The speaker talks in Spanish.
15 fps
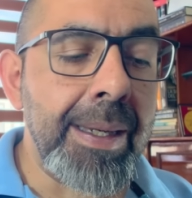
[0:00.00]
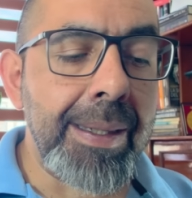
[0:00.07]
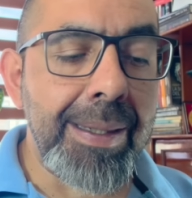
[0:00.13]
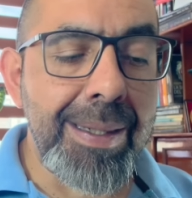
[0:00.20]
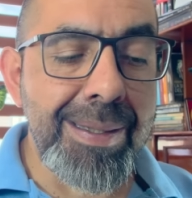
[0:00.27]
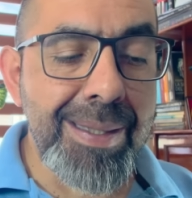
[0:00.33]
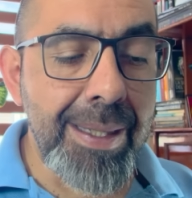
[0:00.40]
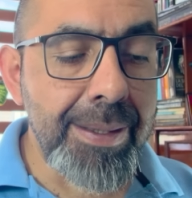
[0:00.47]

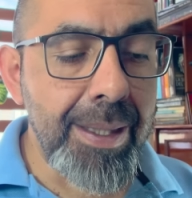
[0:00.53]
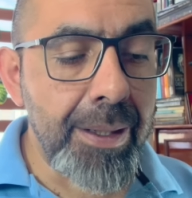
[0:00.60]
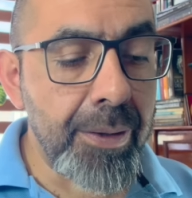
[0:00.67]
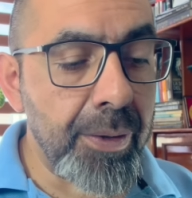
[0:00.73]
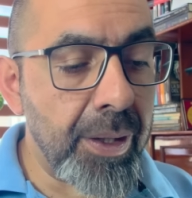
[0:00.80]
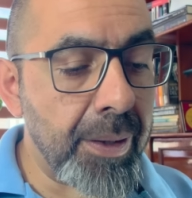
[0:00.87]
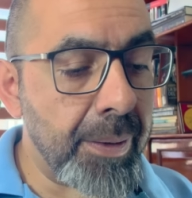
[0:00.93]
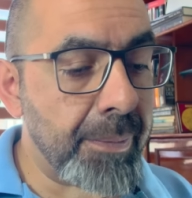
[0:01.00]
Quizás
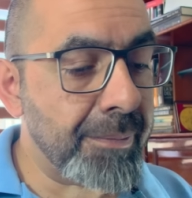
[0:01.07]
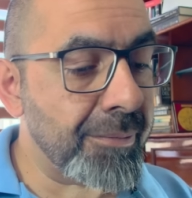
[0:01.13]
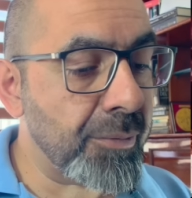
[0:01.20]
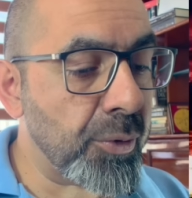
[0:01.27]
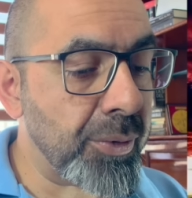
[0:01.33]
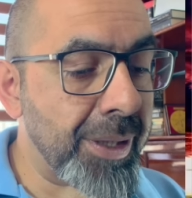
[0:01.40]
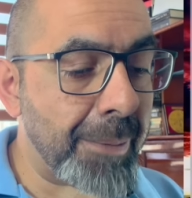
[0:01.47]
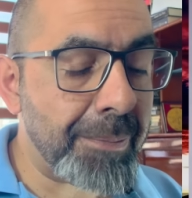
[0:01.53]
em,
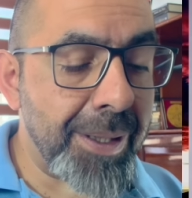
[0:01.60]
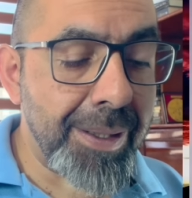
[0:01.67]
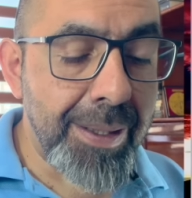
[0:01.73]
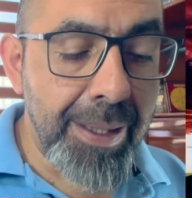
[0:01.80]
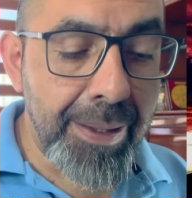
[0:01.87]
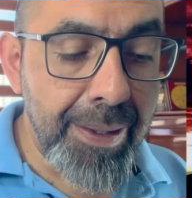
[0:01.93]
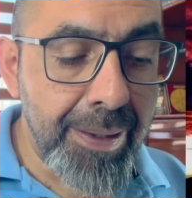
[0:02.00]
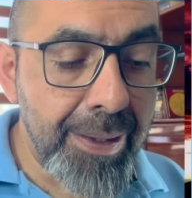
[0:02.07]
una
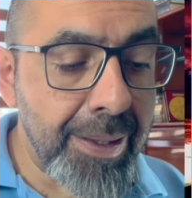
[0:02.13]
pérdida de